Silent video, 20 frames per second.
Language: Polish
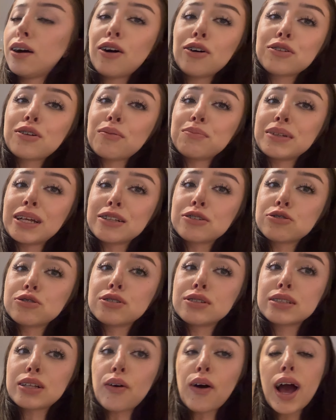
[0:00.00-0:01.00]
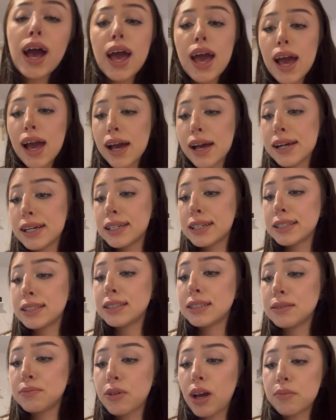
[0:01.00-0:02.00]
Odrobina tylko została
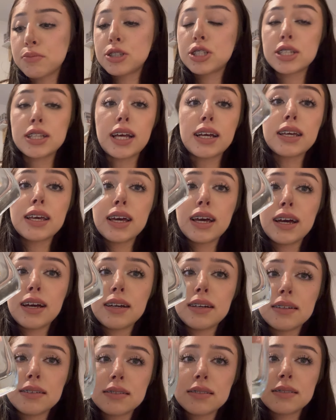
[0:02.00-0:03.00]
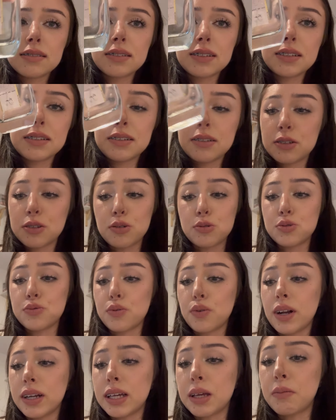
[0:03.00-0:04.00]
i miałam jeszcze takie tych to już w
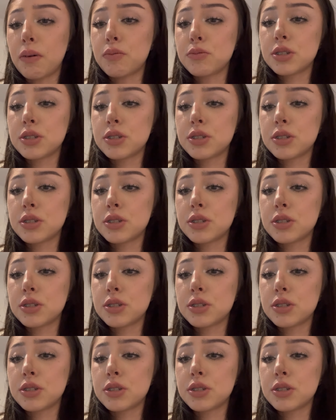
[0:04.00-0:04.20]
ogóle nie mam.